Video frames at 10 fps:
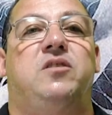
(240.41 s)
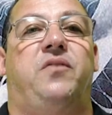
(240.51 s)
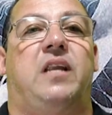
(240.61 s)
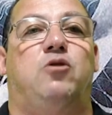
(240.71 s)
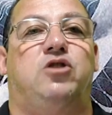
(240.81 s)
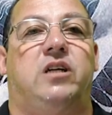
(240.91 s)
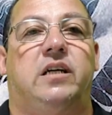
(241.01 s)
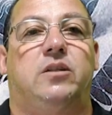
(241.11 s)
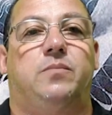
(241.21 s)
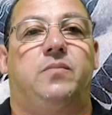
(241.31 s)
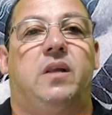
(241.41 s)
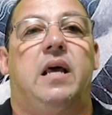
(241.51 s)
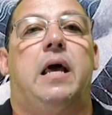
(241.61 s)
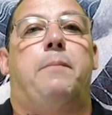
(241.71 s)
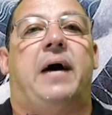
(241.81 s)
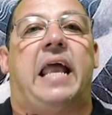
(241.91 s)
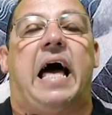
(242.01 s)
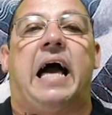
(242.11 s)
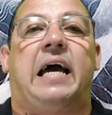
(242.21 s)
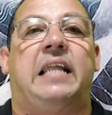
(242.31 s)
de final de ano para
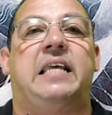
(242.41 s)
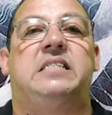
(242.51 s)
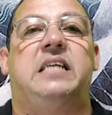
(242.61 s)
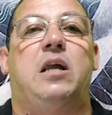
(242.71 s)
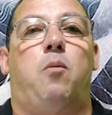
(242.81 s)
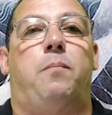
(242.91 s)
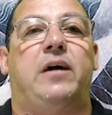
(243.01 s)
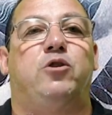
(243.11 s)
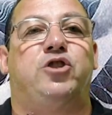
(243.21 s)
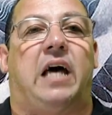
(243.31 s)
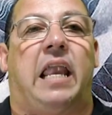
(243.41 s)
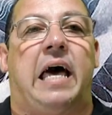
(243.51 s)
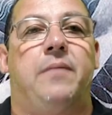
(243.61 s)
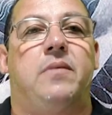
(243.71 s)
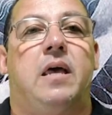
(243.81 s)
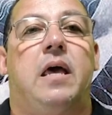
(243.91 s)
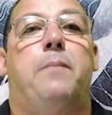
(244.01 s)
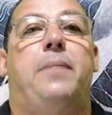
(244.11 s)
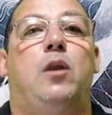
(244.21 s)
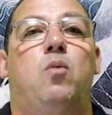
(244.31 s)
agradecer ao Pai Oxalá
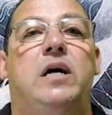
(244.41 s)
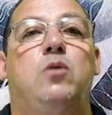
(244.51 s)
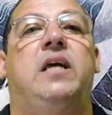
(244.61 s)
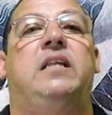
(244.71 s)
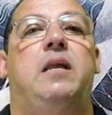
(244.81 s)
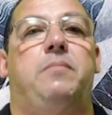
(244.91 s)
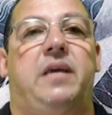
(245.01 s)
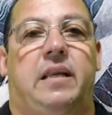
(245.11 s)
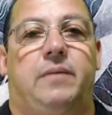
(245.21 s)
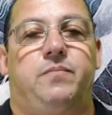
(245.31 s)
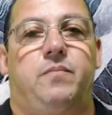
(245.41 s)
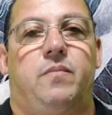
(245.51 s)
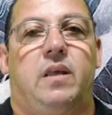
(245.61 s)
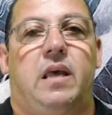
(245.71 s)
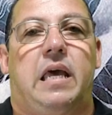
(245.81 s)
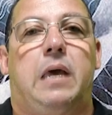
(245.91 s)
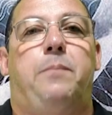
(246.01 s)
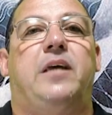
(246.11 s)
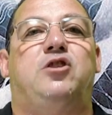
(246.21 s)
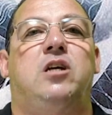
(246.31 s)
pelo ano que termina e
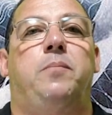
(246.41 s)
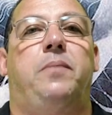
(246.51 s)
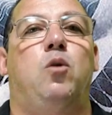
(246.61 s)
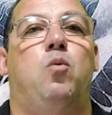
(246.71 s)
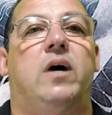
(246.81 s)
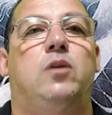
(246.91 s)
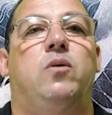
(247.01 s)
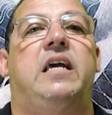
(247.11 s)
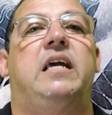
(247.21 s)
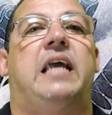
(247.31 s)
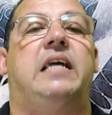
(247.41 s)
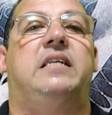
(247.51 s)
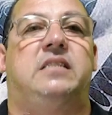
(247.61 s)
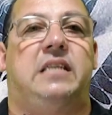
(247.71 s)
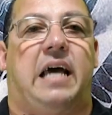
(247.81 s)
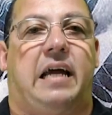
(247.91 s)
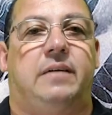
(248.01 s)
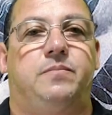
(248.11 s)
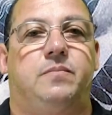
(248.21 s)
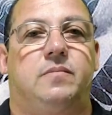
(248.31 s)
pedir pelo ano que irá
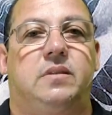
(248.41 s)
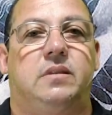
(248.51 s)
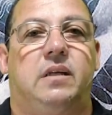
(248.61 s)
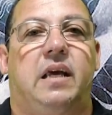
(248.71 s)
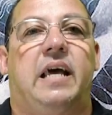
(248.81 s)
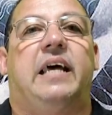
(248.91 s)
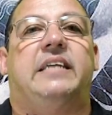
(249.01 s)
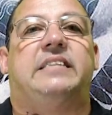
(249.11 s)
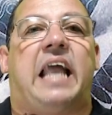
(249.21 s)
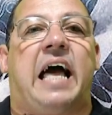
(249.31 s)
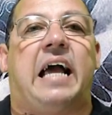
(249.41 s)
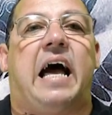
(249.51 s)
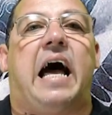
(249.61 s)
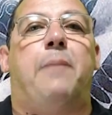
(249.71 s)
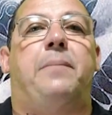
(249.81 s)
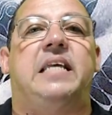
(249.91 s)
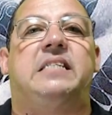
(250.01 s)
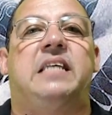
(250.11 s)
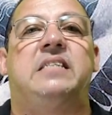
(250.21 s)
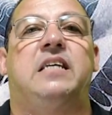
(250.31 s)
iniciar. Traga a
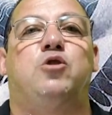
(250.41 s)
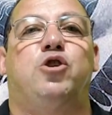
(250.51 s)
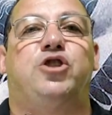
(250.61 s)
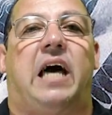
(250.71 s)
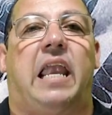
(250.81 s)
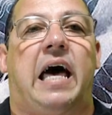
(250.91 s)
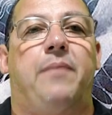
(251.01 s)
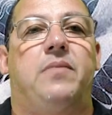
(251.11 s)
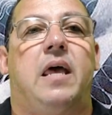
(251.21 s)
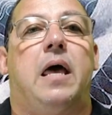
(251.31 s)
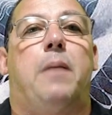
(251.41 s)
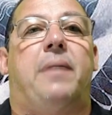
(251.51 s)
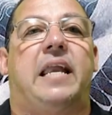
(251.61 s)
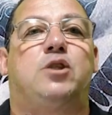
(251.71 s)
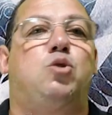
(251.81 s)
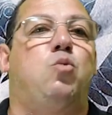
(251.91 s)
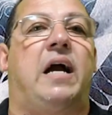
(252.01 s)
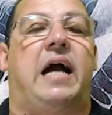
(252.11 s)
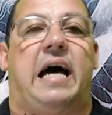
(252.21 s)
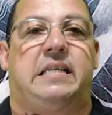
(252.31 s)
presença de Oxalá para a sua
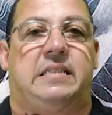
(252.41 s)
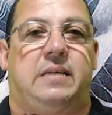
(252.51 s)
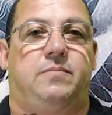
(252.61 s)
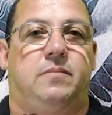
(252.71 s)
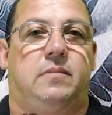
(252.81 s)
casa,